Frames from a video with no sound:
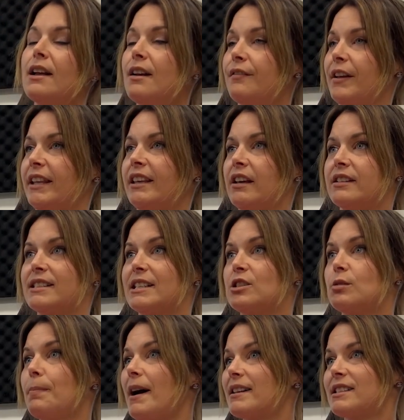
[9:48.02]
Fait que c'est
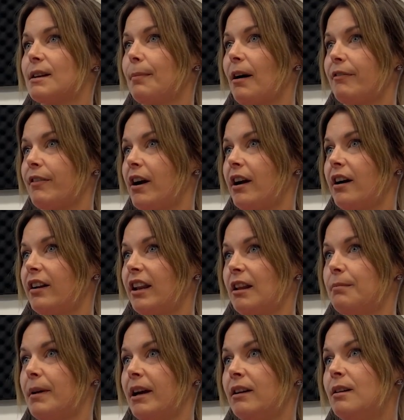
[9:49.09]
super simple à faire, mais
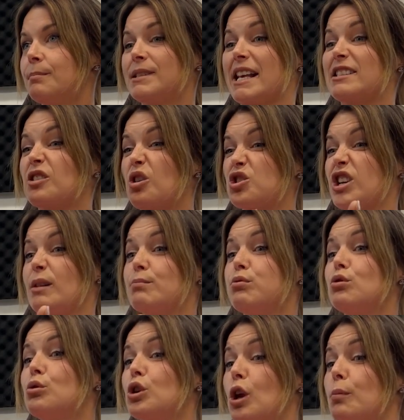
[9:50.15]
honnêtement. ça se congèle
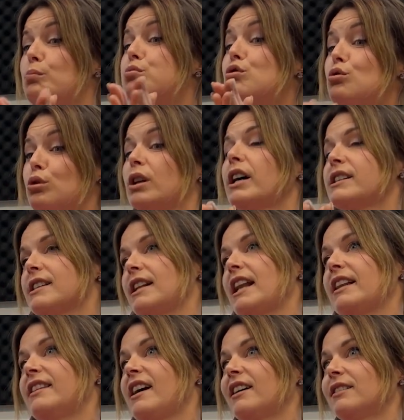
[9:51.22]
beaucoup. Il y a beaucoup de recettes
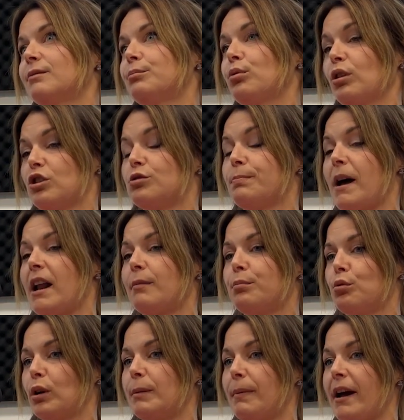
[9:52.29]
là-dedans. je parle
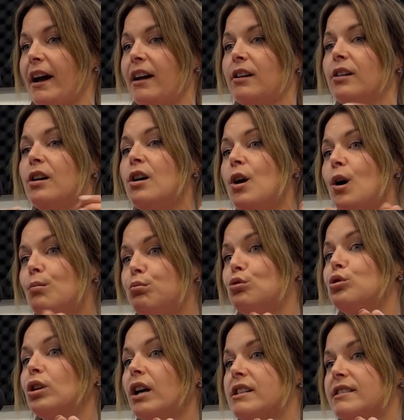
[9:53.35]
pour les parents,
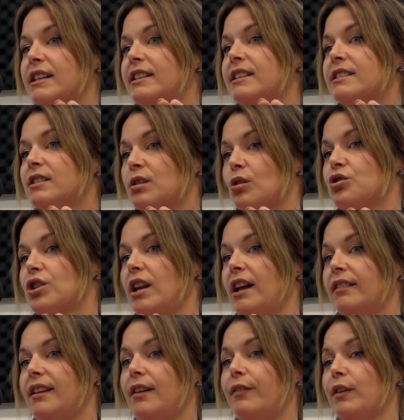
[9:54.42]
beaucoup de recettes qui se congèlent
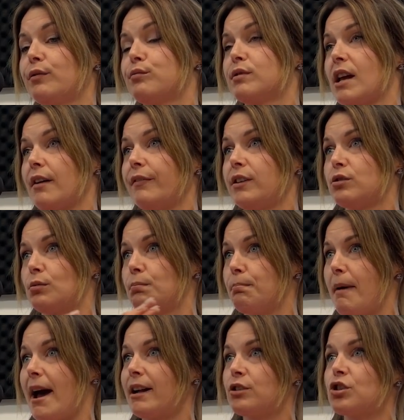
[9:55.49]
là-dedans. Fait que vous en faites une
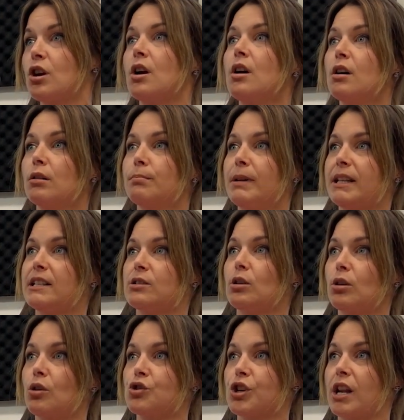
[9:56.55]
batch mettez ça au
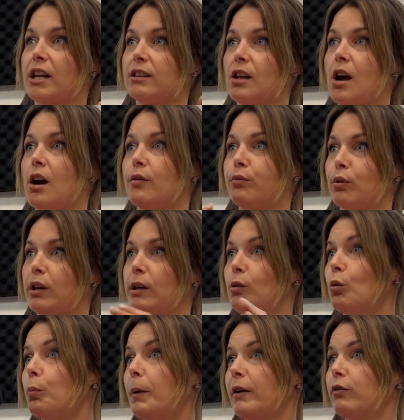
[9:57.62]
congélateur, vous les,
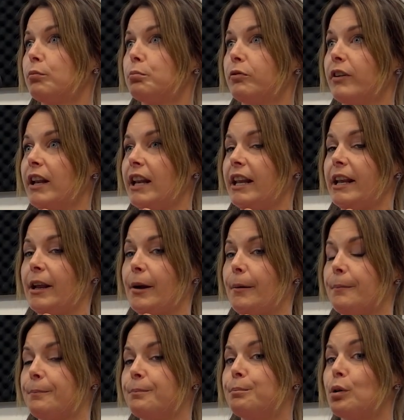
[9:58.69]
au vous pouvez les
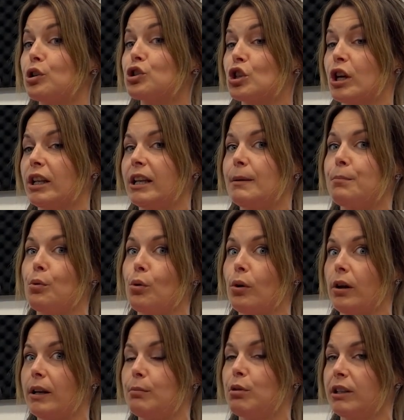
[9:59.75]
euh, portionner pour
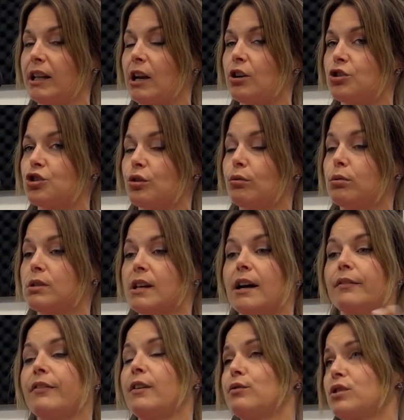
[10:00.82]
euh, les boîtes à lunch de vos
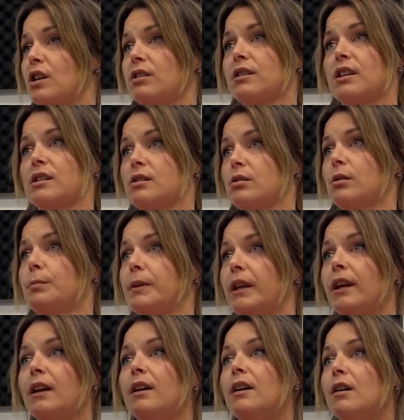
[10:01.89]
enfants, vous sortez ça, puis
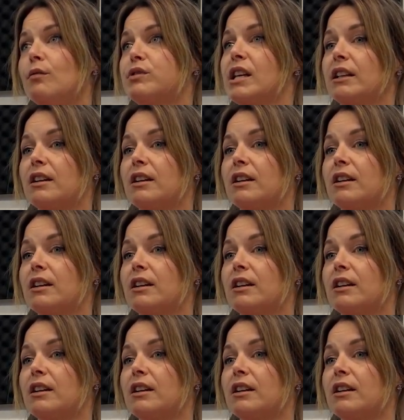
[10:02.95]
vous êtes